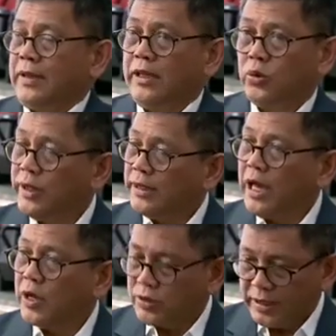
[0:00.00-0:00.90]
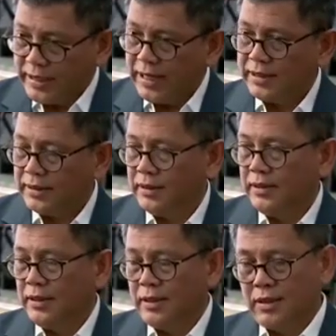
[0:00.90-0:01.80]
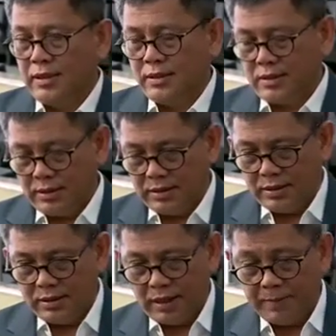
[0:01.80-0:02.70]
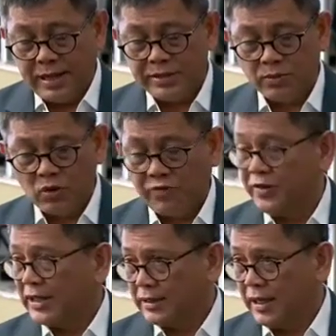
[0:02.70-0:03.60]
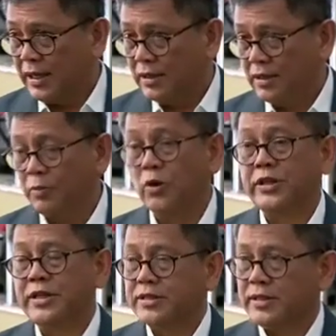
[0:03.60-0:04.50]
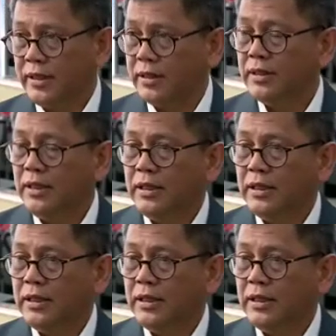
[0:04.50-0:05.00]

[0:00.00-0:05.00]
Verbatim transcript: Itu kita harus lihat uh, apa sebuah fakta politis ya.